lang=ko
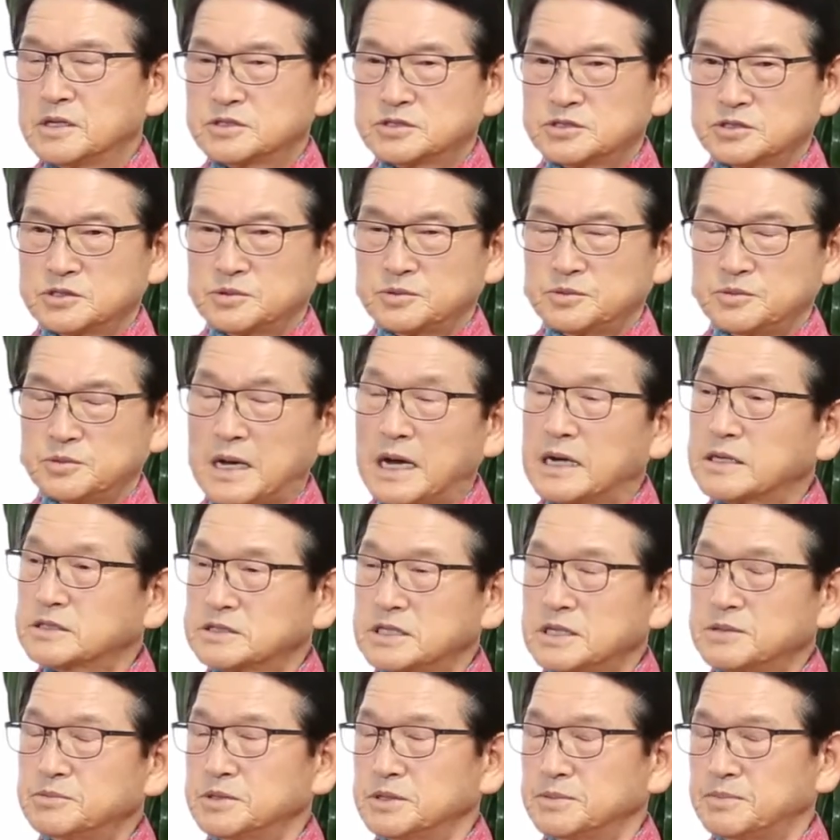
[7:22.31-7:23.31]

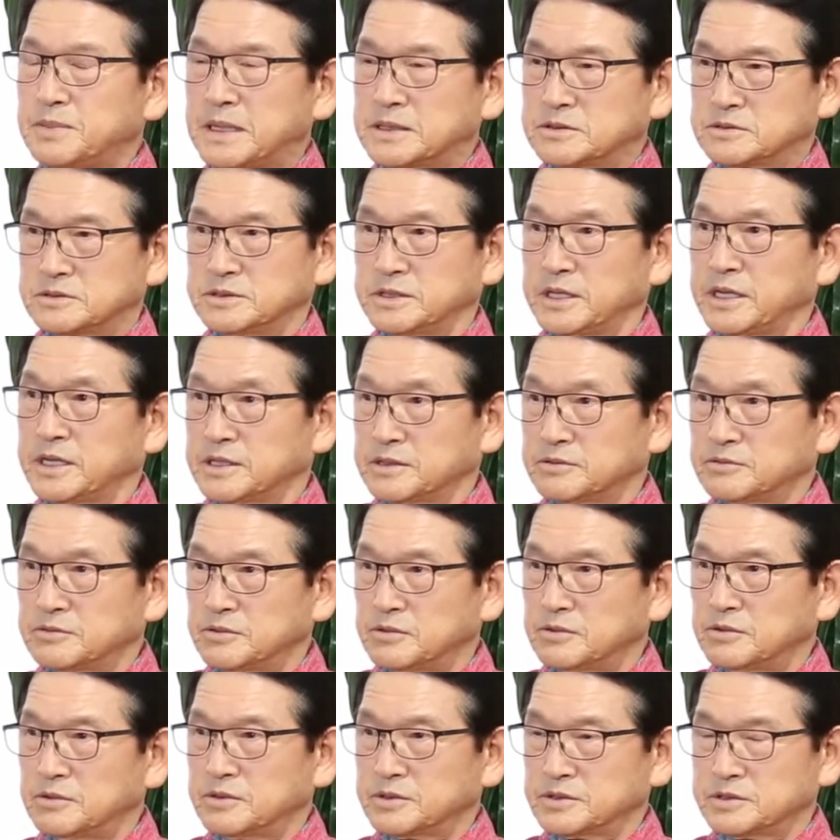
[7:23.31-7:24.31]
좀확답을
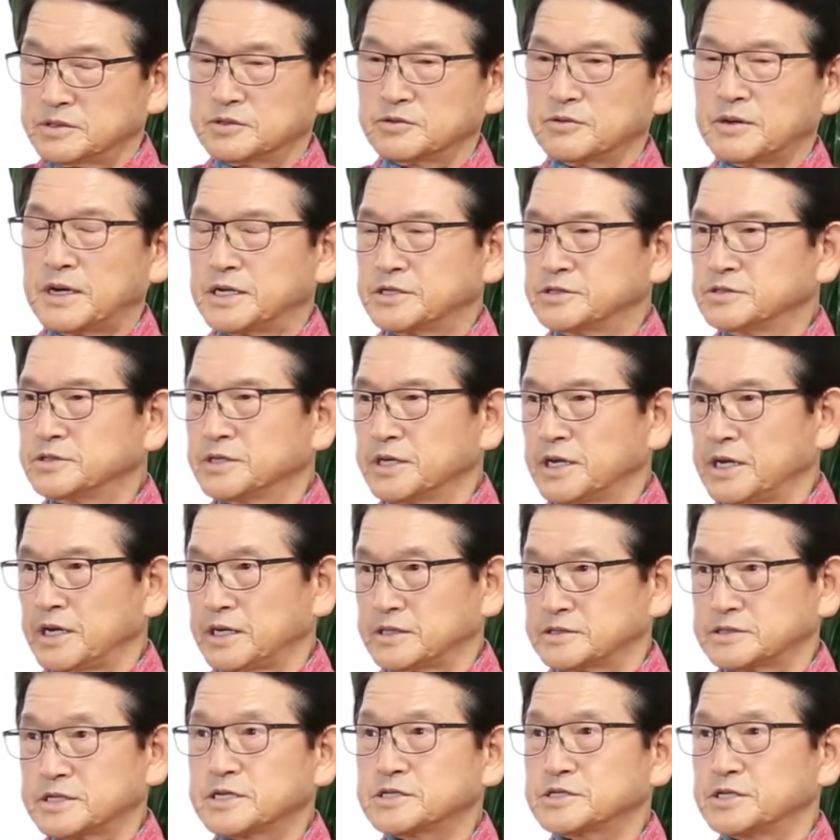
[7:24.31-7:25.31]
받아내고 이런
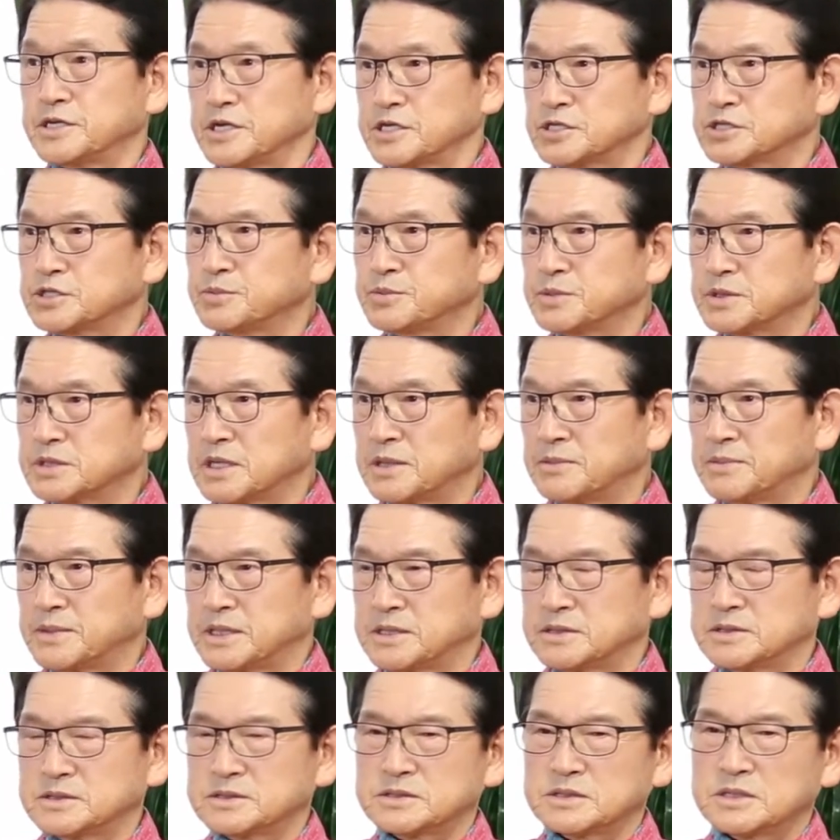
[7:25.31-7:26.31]
과정이 사실
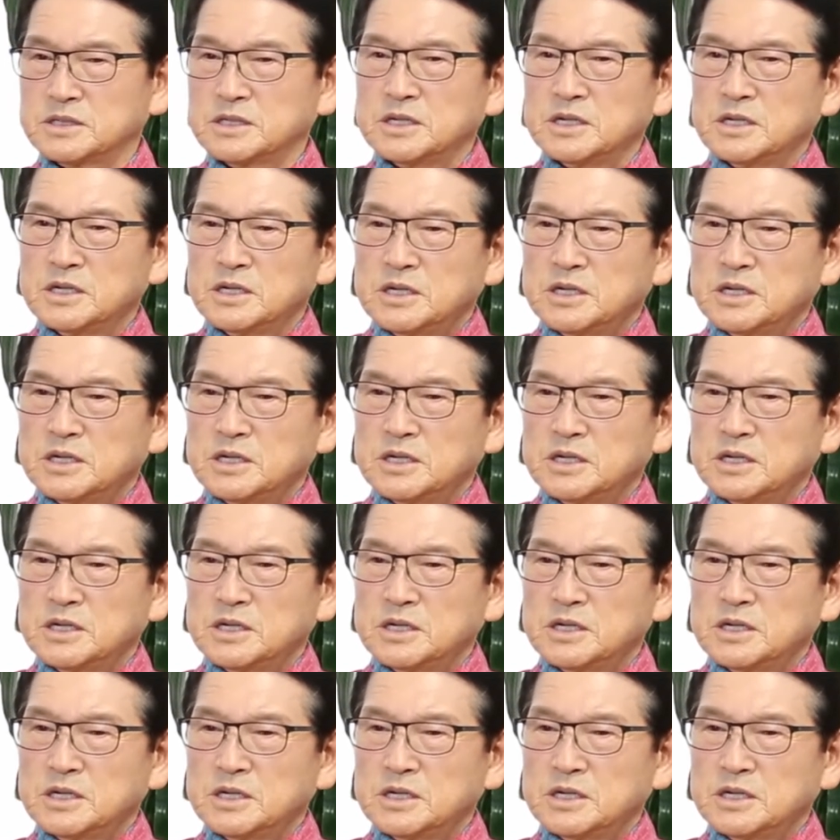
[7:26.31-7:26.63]
있습니다만은